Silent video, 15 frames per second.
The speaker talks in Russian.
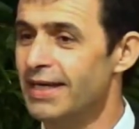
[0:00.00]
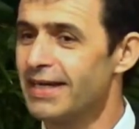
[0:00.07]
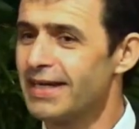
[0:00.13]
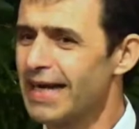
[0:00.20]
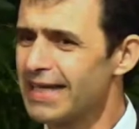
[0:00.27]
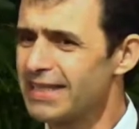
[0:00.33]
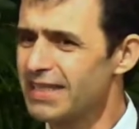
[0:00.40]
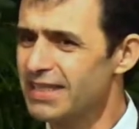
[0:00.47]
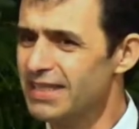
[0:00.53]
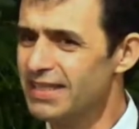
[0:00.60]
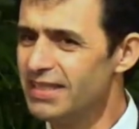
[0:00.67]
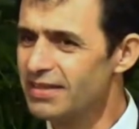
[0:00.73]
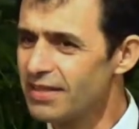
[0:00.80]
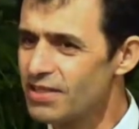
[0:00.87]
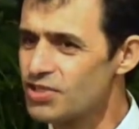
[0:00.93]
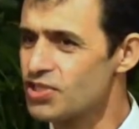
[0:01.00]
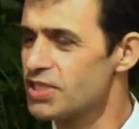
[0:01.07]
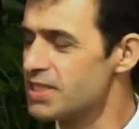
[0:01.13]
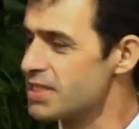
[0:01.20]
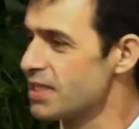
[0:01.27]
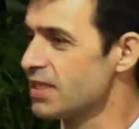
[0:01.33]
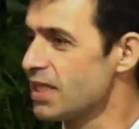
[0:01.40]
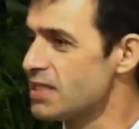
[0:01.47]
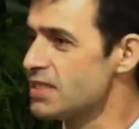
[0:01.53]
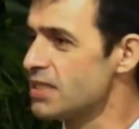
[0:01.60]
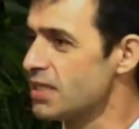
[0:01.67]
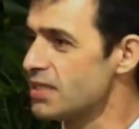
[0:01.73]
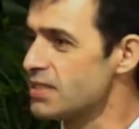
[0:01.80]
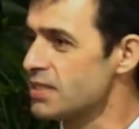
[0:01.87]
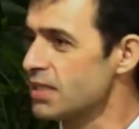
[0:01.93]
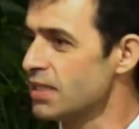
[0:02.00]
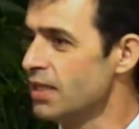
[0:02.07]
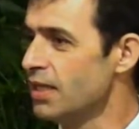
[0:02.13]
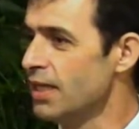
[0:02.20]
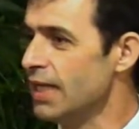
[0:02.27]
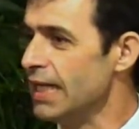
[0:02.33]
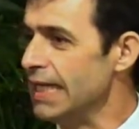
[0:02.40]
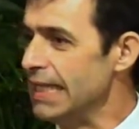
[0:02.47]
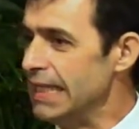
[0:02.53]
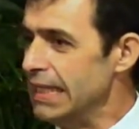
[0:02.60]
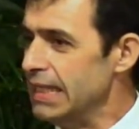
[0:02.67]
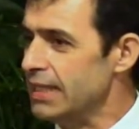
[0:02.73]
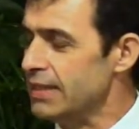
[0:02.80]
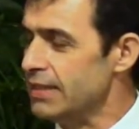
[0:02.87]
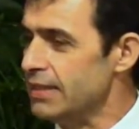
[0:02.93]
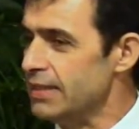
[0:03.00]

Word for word: как-то не ложится на сердце и